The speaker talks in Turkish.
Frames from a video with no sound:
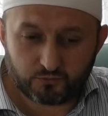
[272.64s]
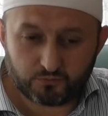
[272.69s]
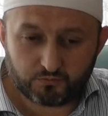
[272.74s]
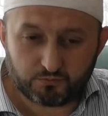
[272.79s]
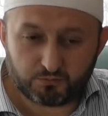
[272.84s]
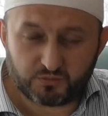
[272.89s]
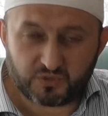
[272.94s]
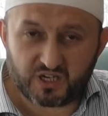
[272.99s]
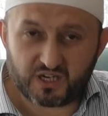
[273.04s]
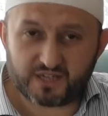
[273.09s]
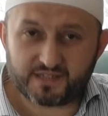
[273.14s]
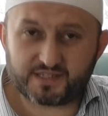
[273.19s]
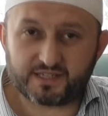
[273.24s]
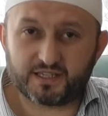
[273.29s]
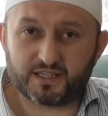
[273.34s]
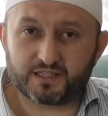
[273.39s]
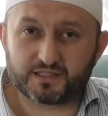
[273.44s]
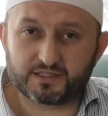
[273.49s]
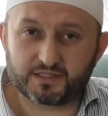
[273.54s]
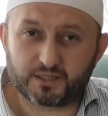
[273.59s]
mazi
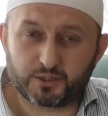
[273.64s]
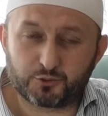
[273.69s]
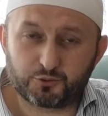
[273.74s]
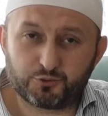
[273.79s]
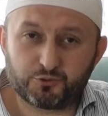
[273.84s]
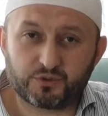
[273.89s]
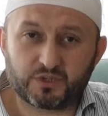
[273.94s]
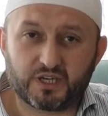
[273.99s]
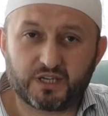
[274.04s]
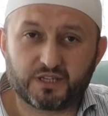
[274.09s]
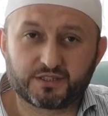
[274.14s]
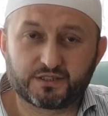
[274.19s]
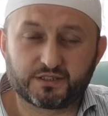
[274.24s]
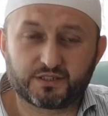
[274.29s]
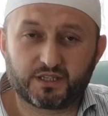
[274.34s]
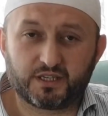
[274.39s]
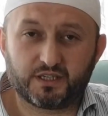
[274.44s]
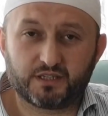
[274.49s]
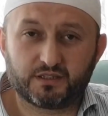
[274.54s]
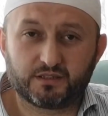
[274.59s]
adına, dün
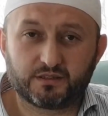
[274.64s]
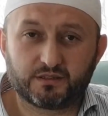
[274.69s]
adına